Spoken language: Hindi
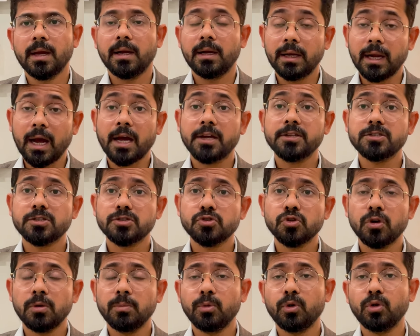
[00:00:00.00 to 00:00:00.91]
लास्ट
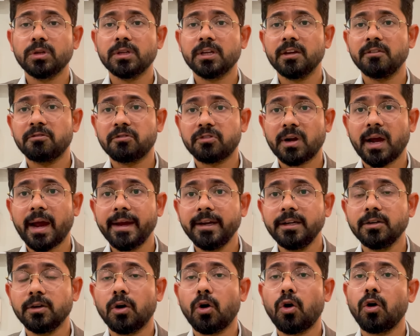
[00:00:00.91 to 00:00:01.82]
जो हम बोलते हैं
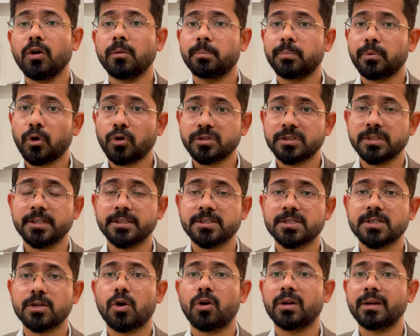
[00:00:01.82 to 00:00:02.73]
फ्राइड और
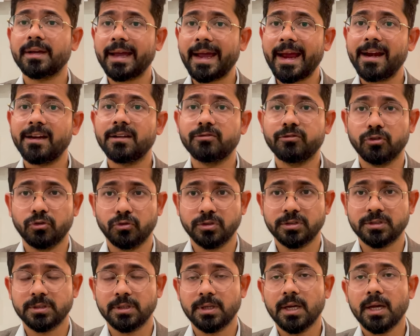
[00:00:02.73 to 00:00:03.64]
प्रोसेस्ड और कैन
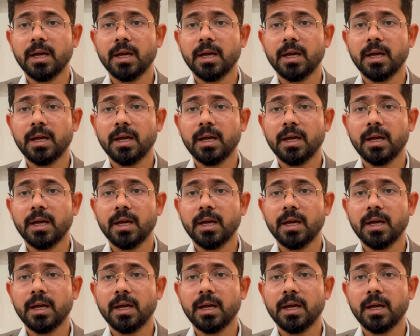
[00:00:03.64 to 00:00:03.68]
फूड्स